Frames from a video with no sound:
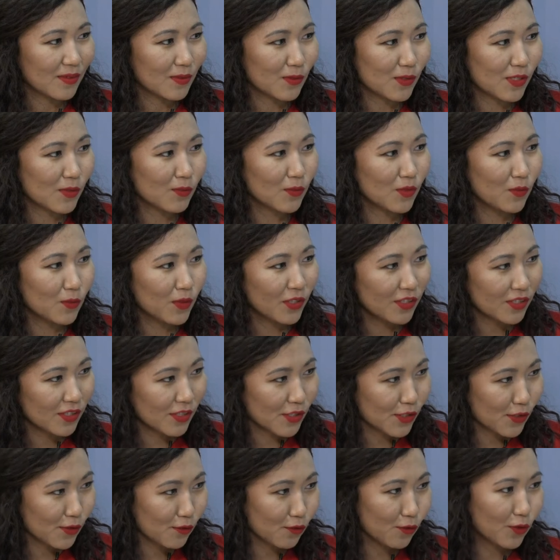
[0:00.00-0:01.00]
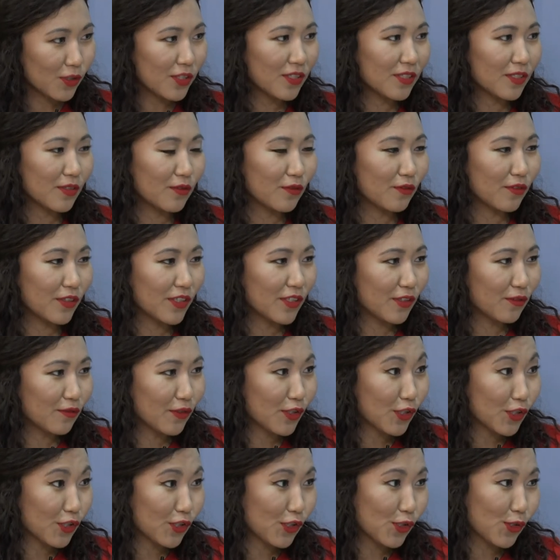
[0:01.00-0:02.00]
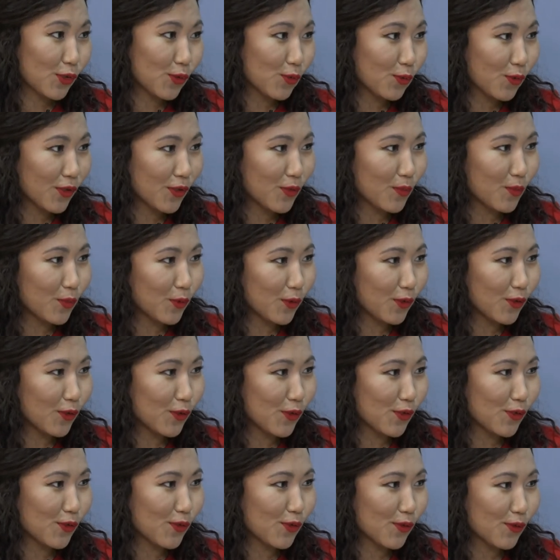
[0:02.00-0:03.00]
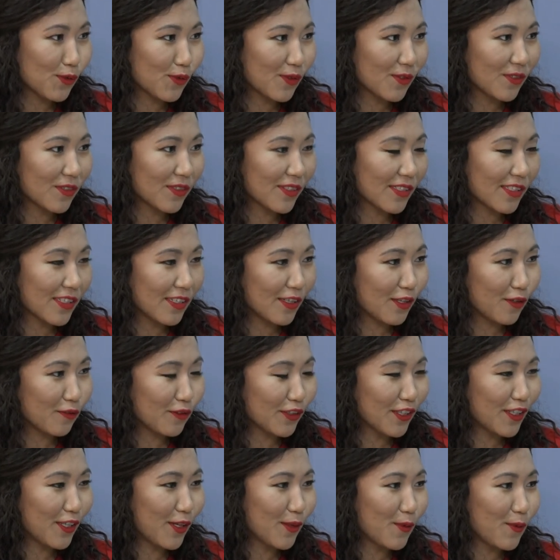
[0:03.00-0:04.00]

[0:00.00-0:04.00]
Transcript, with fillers: тем не менее, сегодня вы в режиссуре полностью с головы до